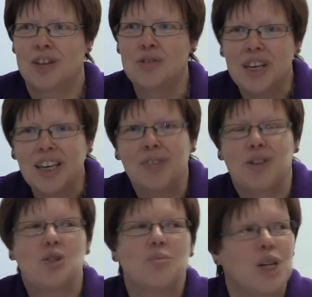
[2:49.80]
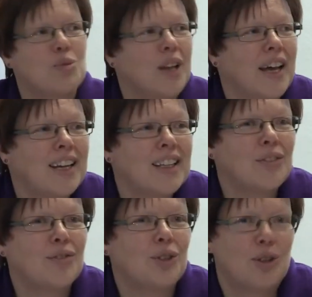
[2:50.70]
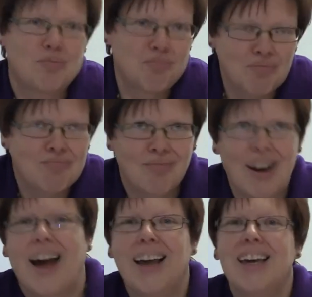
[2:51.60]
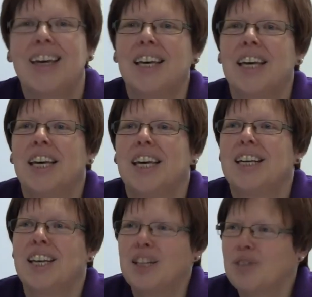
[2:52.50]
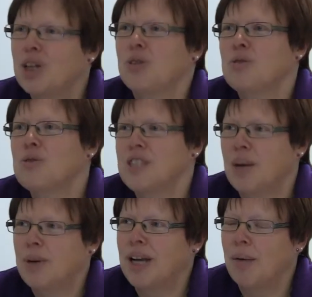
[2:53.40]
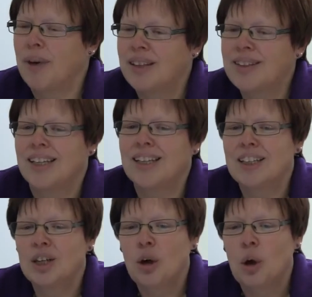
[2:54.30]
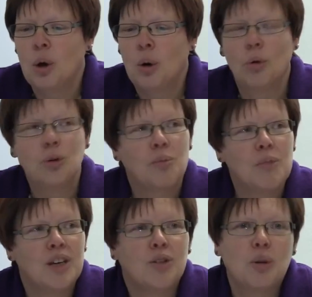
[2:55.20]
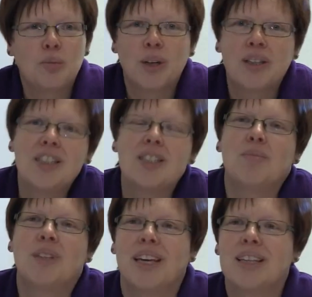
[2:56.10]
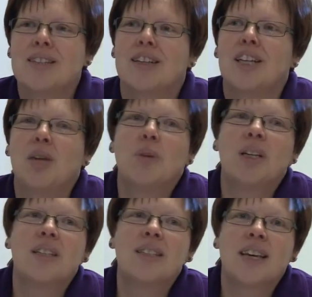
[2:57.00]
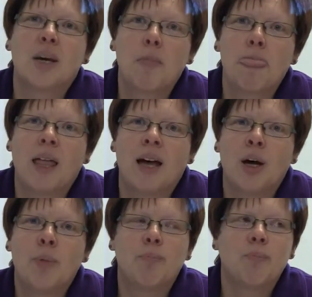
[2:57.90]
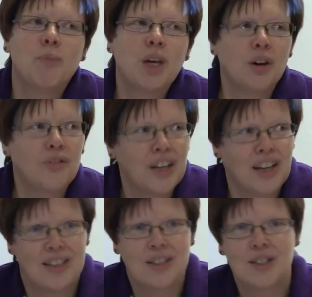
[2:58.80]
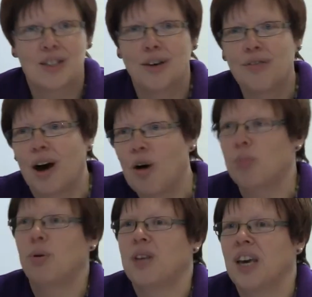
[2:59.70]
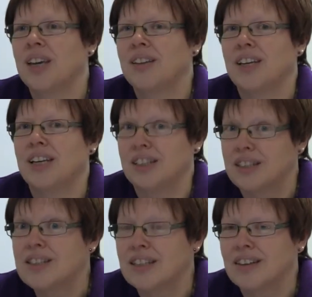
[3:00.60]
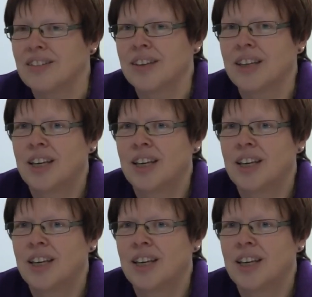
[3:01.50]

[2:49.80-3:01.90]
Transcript: Also ich war zum Beispiel relativ oder lange in der Entwicklungszusammenarbeit tätig und mir kommt bei diesem Text dann immer diese ähm, Mikrofinanz-Frauenprojekte in den Sinn.